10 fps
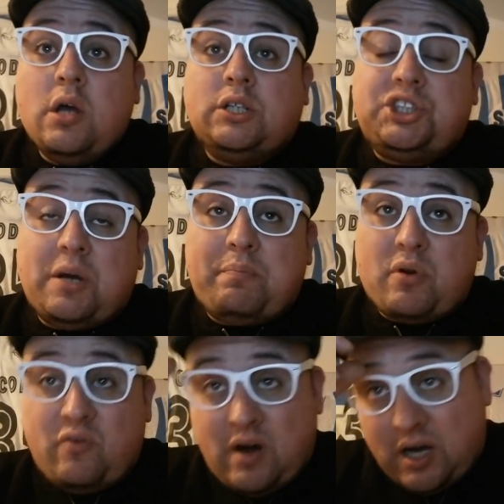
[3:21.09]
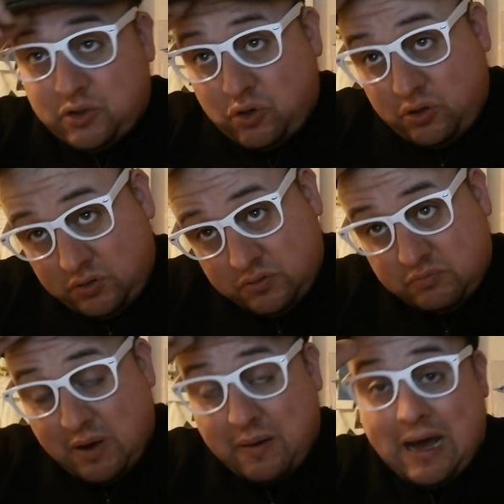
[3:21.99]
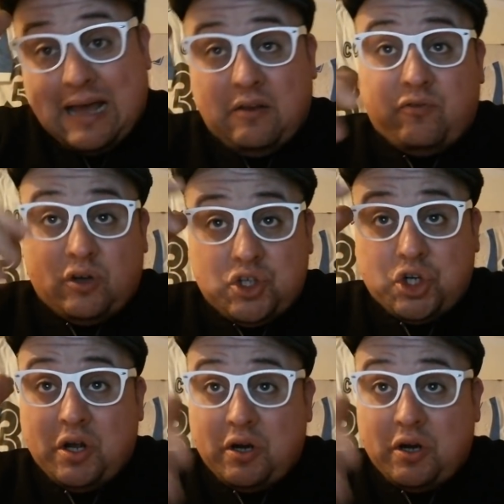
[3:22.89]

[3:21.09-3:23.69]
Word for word: ci ha provato, ma il Foggia